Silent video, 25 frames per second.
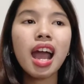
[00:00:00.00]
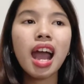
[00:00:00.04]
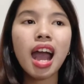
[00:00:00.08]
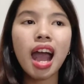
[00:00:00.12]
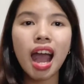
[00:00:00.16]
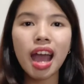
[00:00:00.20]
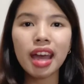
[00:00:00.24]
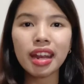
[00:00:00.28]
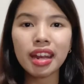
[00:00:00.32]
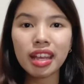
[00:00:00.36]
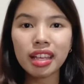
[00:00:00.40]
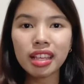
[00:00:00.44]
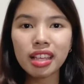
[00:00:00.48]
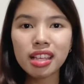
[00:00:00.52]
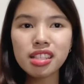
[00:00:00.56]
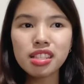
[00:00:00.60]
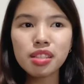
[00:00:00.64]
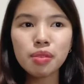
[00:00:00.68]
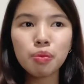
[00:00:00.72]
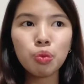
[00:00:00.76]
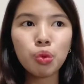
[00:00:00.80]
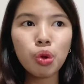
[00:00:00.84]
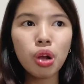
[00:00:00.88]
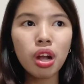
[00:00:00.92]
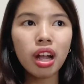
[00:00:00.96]
adanya
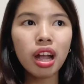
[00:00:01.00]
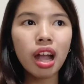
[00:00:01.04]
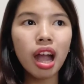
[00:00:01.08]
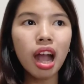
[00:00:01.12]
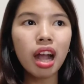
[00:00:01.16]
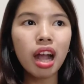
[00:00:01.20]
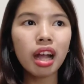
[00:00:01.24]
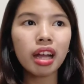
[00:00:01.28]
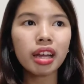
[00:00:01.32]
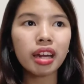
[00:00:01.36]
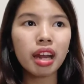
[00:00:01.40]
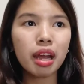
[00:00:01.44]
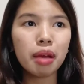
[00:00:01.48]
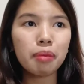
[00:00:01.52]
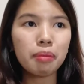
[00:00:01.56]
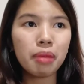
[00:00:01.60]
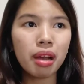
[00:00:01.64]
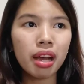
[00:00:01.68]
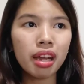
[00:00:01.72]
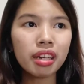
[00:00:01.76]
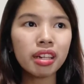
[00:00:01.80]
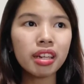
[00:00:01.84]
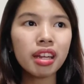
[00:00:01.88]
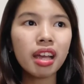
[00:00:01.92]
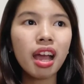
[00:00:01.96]
sebuah
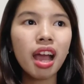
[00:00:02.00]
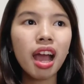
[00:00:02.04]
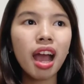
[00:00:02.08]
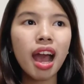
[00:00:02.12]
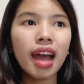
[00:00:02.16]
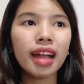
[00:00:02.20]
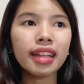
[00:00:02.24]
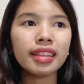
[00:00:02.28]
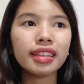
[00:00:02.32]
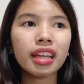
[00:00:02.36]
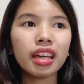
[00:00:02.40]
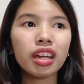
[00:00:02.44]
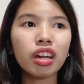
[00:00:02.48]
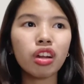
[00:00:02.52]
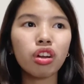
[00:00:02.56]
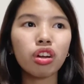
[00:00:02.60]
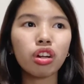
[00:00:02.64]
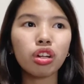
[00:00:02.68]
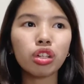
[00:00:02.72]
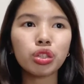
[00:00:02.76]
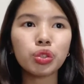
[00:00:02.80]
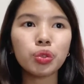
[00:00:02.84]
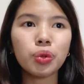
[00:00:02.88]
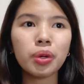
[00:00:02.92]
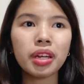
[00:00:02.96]
keakraban antara
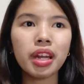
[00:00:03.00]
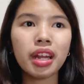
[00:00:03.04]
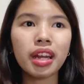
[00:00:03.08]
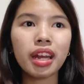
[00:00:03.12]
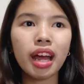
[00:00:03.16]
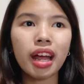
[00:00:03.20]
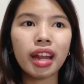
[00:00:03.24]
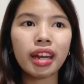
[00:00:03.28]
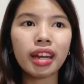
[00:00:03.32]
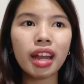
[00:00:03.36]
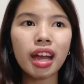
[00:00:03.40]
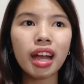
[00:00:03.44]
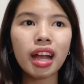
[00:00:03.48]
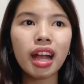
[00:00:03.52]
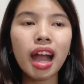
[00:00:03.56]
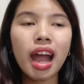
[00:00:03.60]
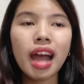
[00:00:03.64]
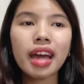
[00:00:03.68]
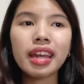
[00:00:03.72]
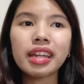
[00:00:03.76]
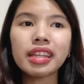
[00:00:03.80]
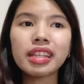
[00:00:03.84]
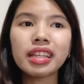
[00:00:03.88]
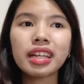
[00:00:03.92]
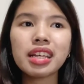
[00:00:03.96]
orang tua dan anak,
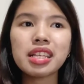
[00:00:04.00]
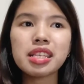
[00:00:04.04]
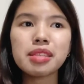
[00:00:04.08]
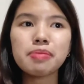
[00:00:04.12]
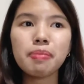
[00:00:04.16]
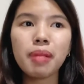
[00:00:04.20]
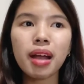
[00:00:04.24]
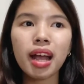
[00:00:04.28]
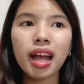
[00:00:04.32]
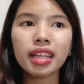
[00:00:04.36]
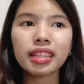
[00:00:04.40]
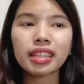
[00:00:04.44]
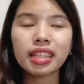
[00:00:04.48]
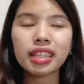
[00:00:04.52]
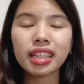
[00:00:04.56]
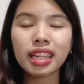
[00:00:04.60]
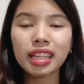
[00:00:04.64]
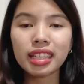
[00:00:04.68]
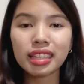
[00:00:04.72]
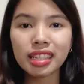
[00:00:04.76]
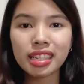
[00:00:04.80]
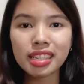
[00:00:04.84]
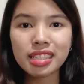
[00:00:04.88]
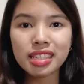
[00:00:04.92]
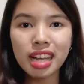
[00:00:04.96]
adanya kesepakatan yang
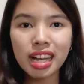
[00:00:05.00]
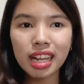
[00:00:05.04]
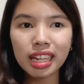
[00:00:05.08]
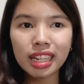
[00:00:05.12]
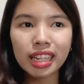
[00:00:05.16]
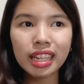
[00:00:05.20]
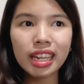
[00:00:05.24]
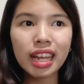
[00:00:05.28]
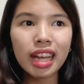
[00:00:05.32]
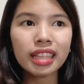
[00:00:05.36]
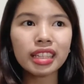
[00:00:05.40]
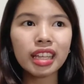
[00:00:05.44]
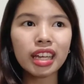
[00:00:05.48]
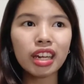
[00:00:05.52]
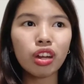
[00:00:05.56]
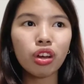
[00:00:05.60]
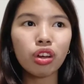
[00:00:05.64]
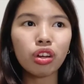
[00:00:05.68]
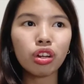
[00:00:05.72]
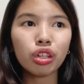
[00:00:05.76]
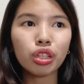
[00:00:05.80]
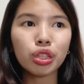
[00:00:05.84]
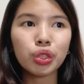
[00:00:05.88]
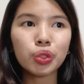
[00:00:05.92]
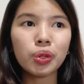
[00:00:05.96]
terjalin antara
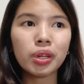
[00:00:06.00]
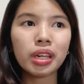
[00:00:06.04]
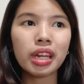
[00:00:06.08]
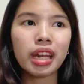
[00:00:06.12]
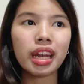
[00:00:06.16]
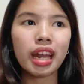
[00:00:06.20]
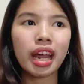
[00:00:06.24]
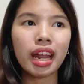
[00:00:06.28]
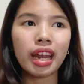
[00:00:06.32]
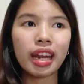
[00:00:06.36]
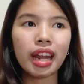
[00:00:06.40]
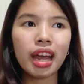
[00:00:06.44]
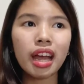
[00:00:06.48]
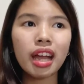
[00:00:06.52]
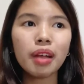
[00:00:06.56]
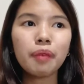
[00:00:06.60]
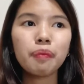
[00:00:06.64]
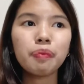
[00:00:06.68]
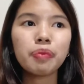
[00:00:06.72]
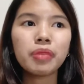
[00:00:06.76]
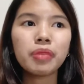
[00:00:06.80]
orang tua dan anak,